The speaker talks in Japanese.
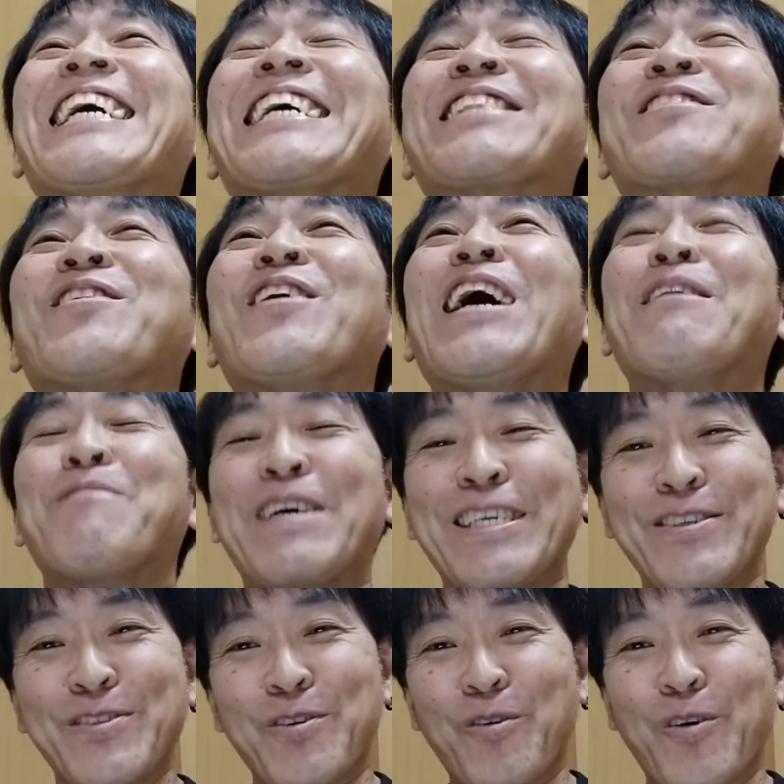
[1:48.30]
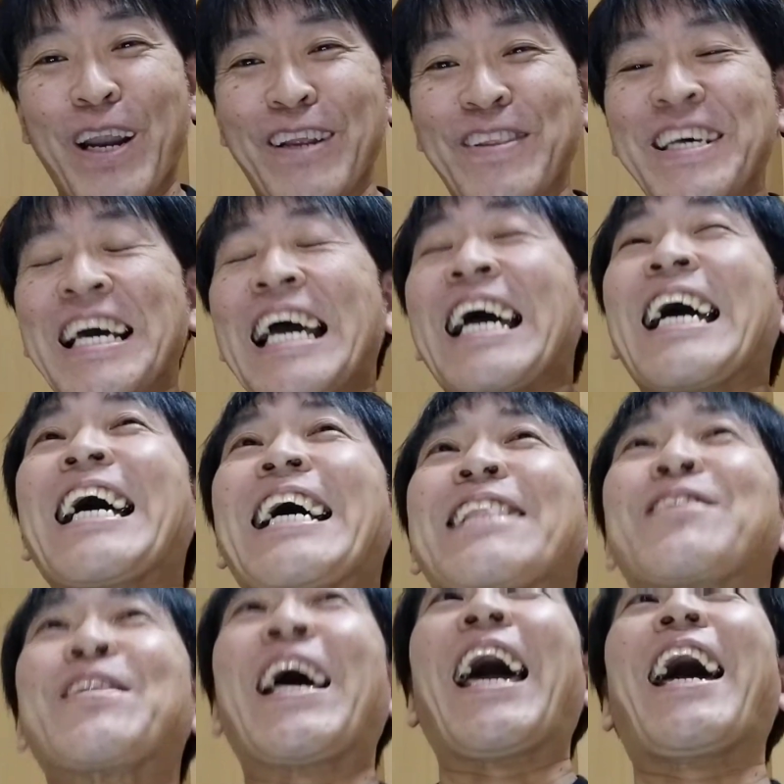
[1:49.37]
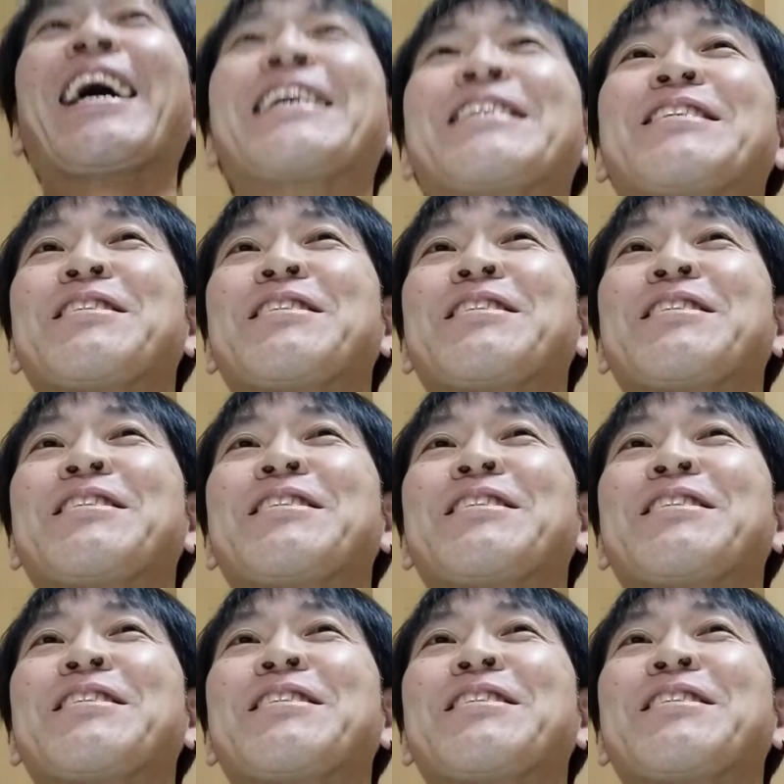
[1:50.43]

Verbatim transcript: えっと、あんまり言うと怒られる。えっ、とね、